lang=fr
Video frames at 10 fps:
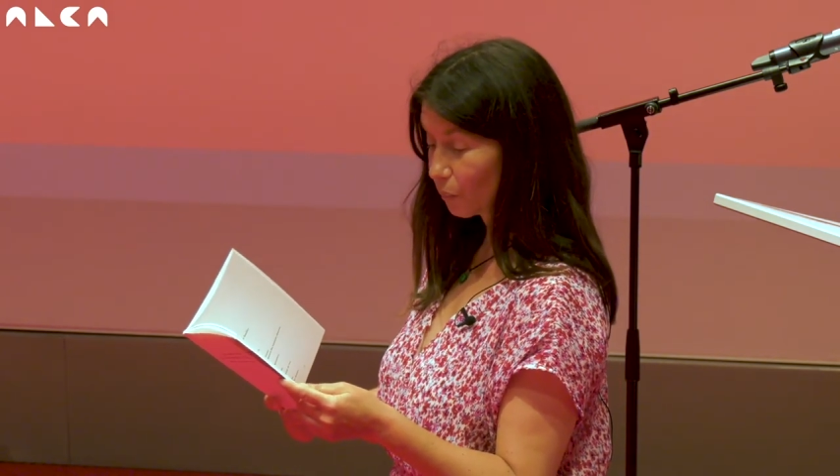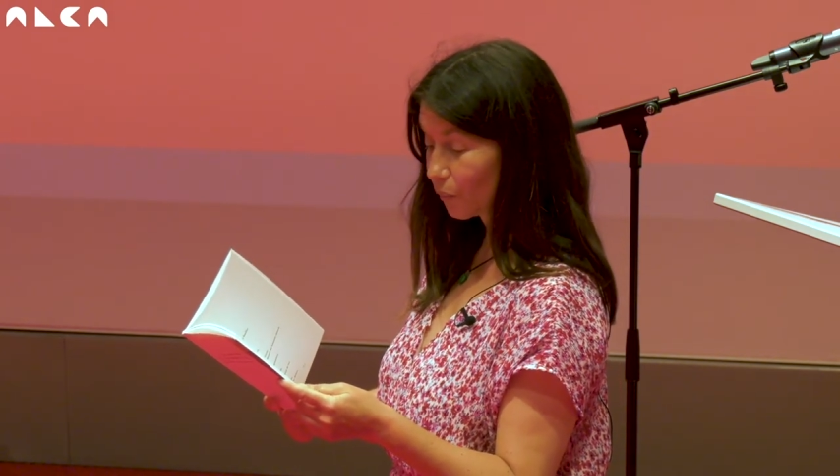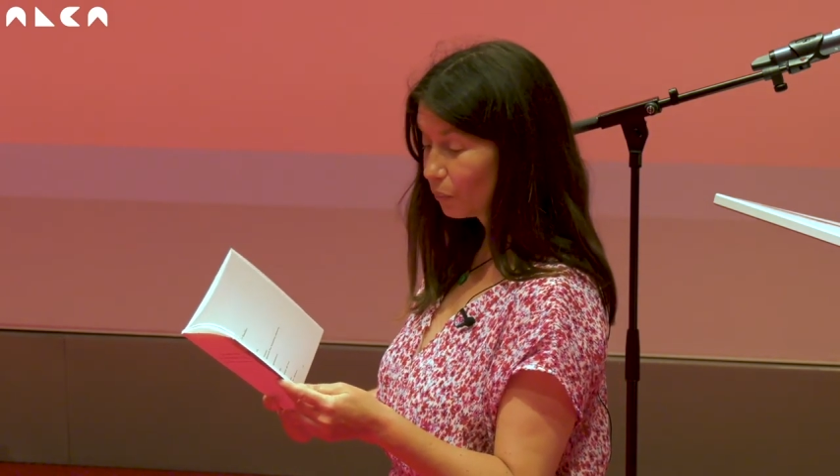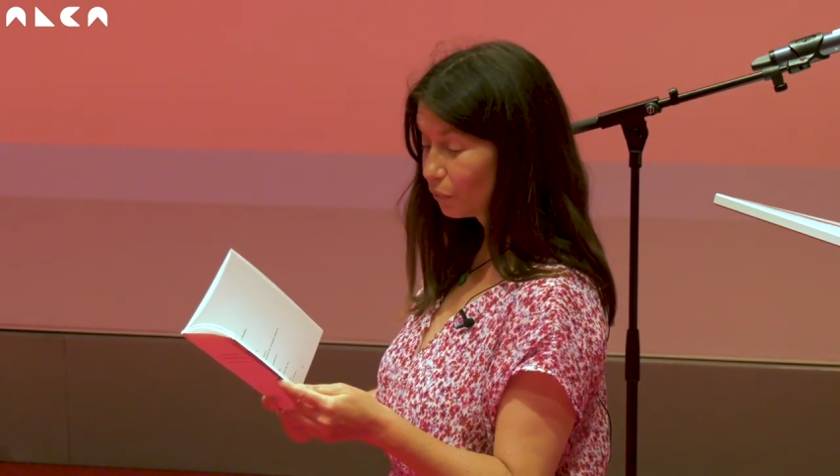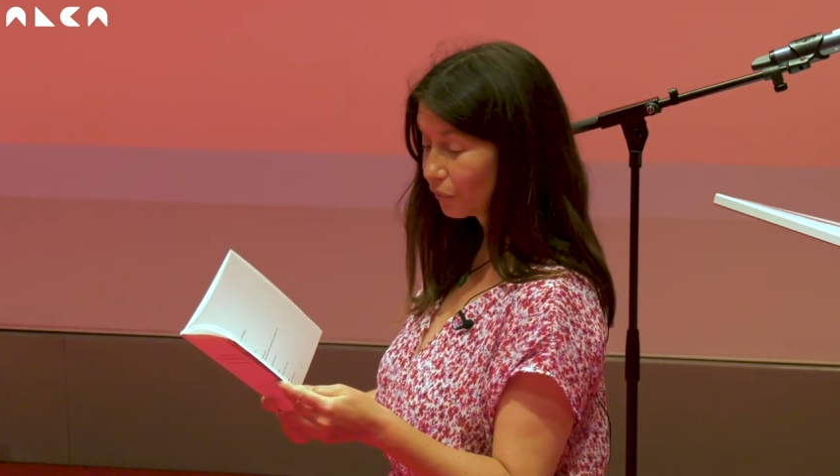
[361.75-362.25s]

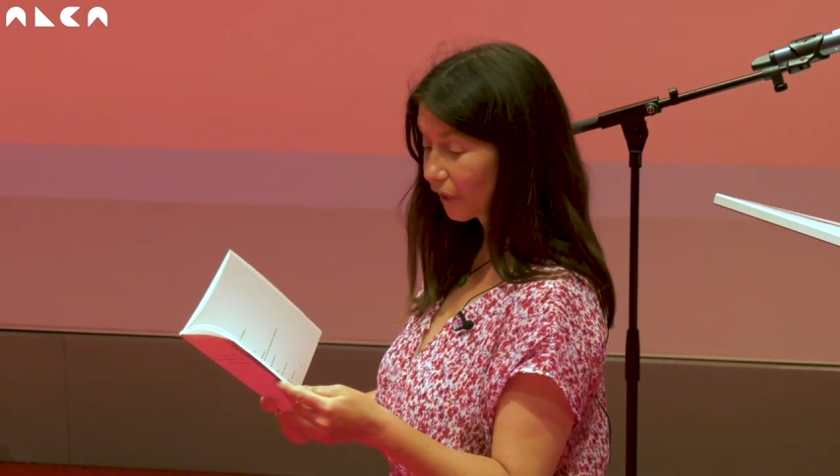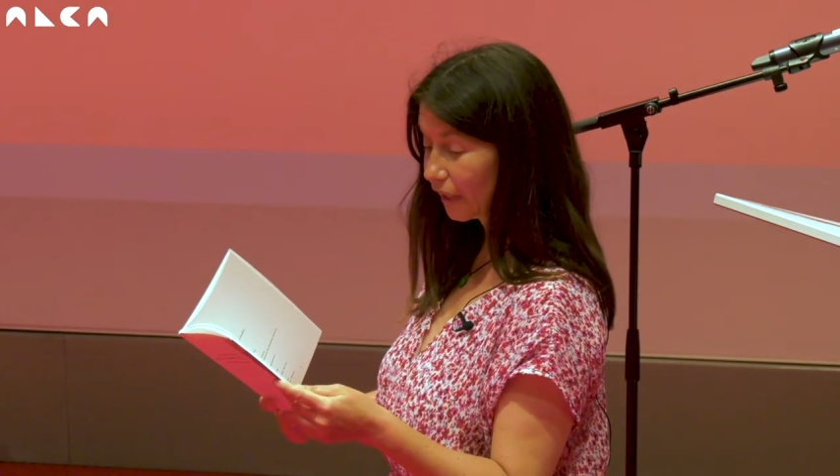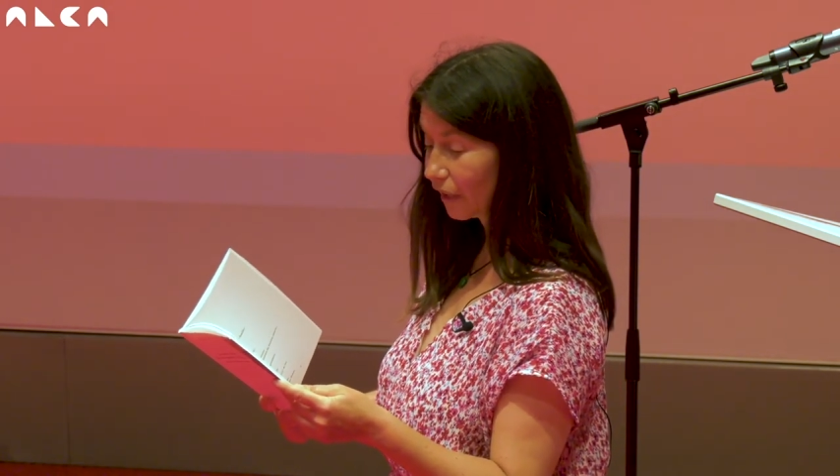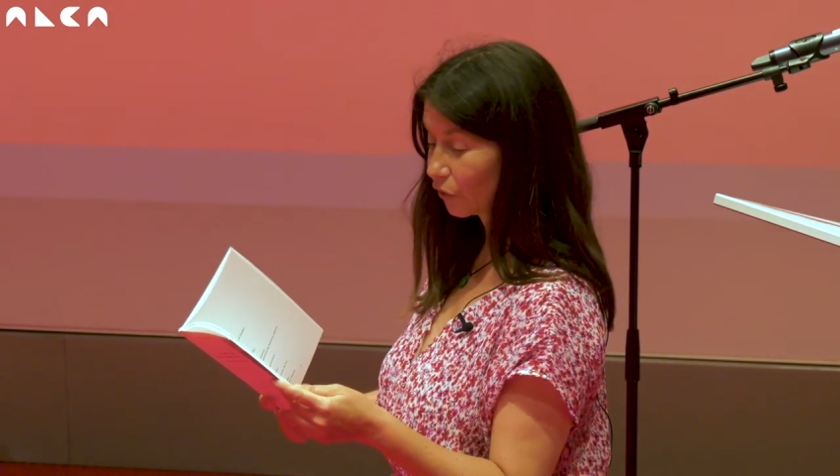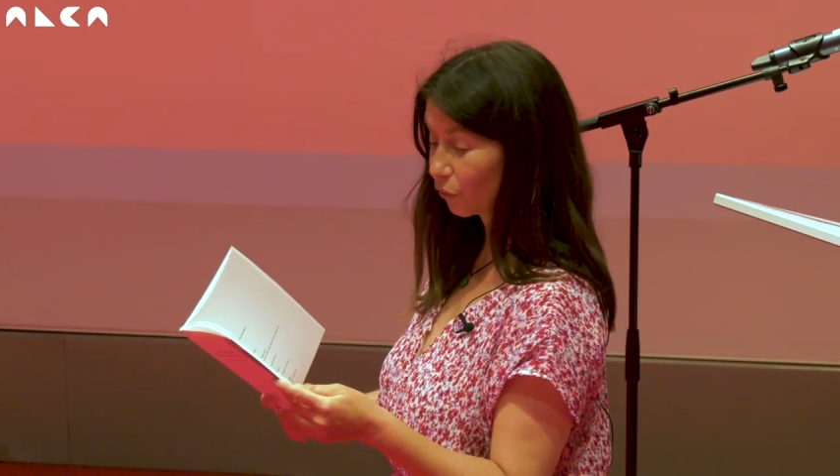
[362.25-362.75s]
peux
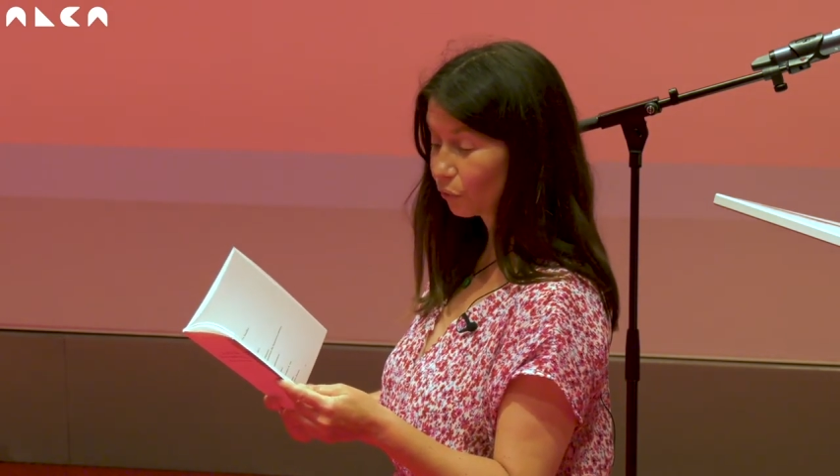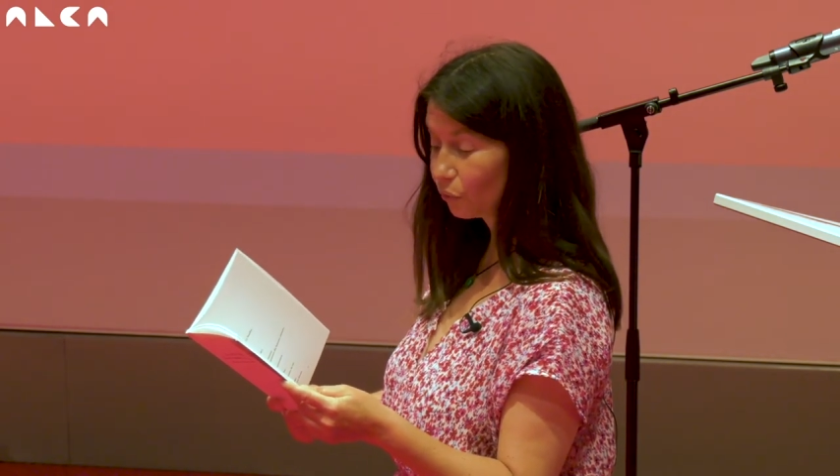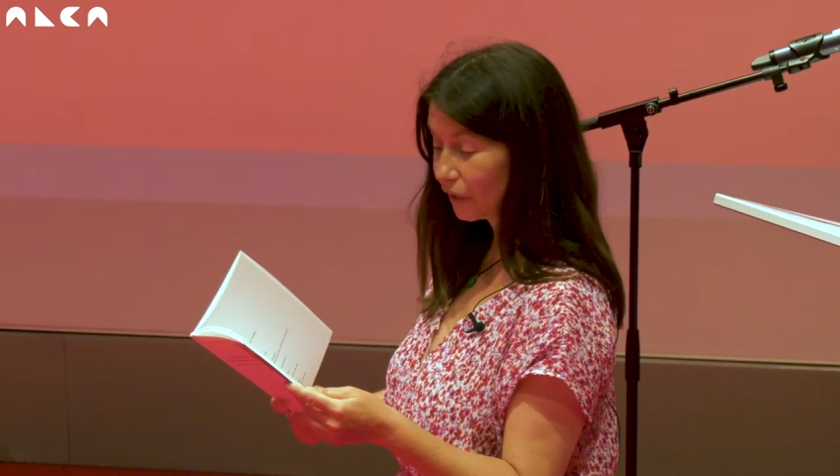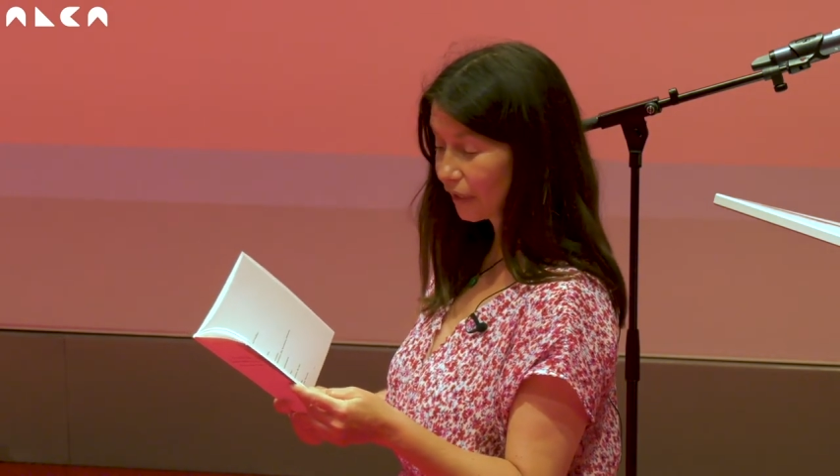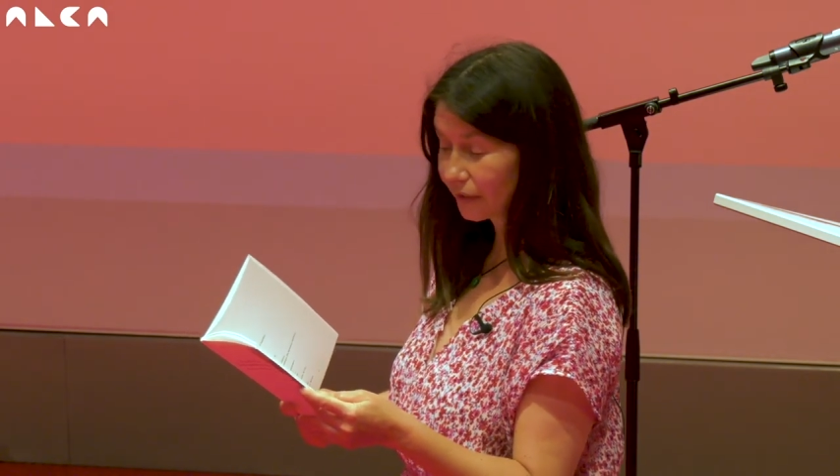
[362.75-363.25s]
m'ouvrir dans
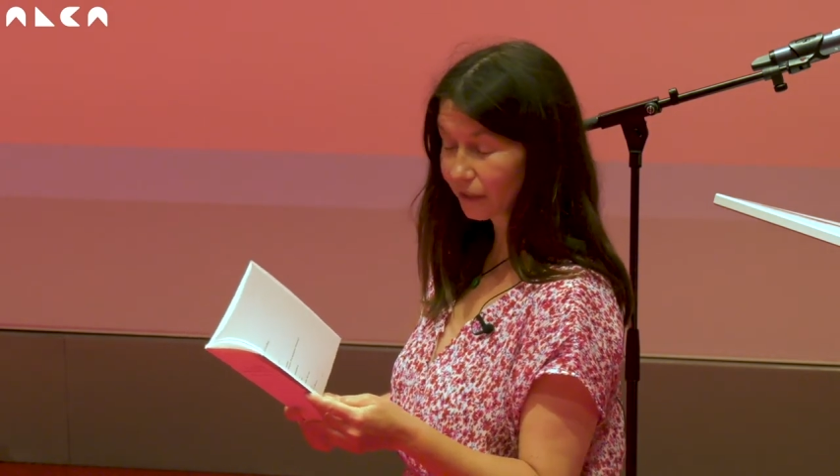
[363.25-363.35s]
toutes les